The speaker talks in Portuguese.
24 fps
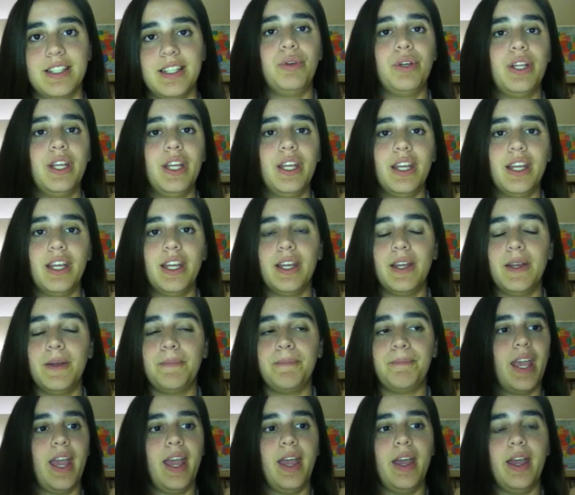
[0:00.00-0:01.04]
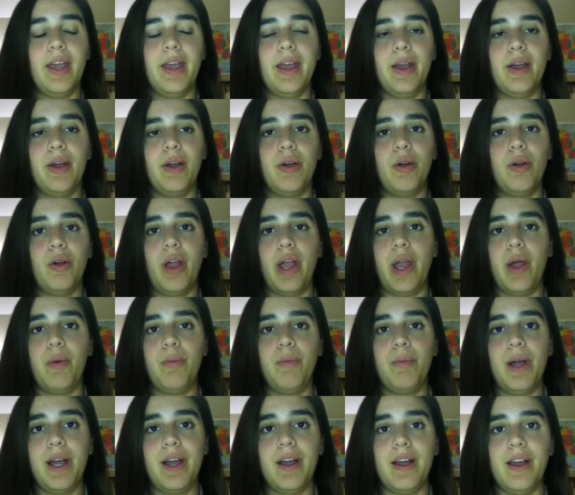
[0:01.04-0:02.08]
Porque é, é,
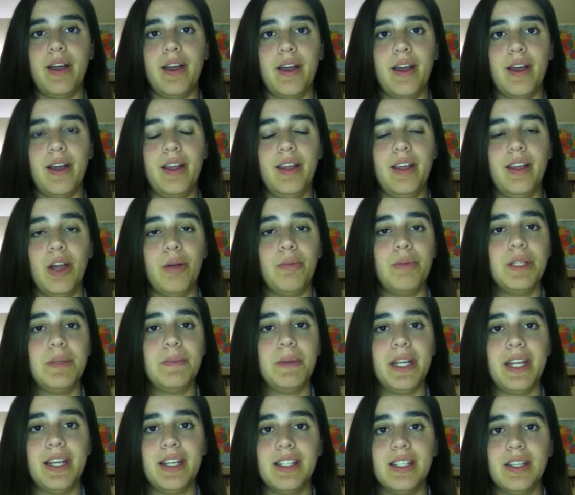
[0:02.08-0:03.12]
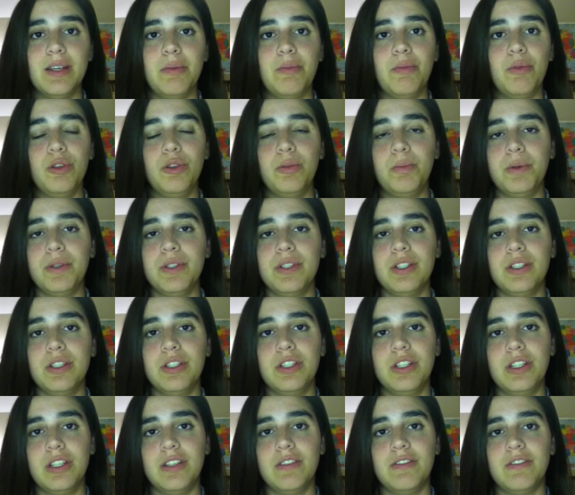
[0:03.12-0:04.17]
uma, é uma experiência muito
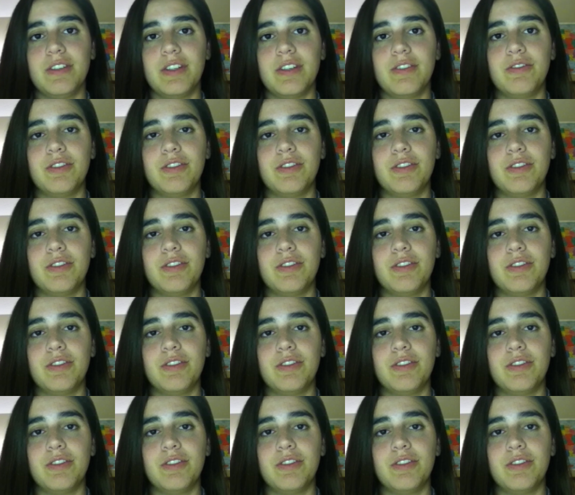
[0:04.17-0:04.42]
positiva.